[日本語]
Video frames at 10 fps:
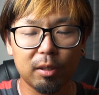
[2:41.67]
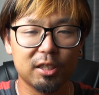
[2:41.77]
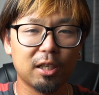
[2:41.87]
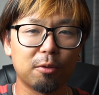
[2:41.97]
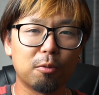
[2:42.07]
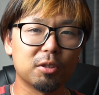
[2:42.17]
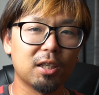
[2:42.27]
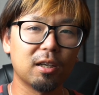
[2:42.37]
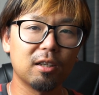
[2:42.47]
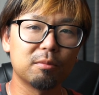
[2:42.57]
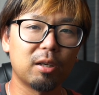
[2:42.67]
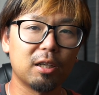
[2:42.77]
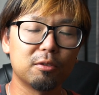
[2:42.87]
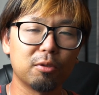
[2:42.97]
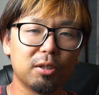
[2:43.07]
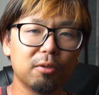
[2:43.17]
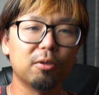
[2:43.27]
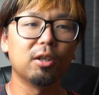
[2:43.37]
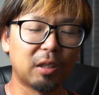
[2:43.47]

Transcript: まあ、下のお子さんが生まれる時の